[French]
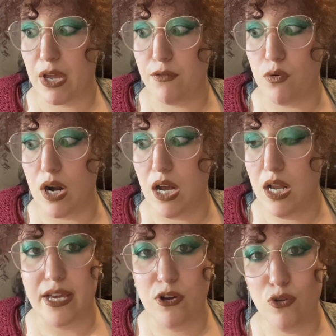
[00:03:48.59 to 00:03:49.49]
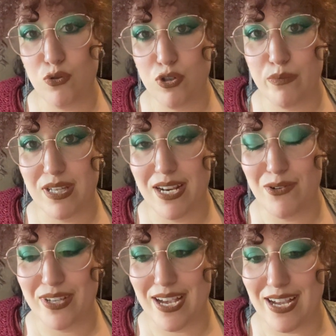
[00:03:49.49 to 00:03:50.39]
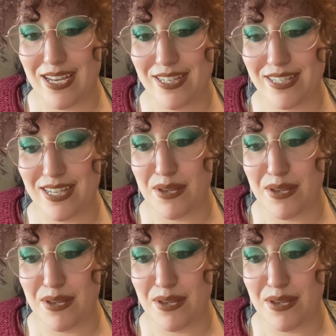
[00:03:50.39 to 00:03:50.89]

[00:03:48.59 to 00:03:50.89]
Voilà. Et quand nous sommes allés au garage,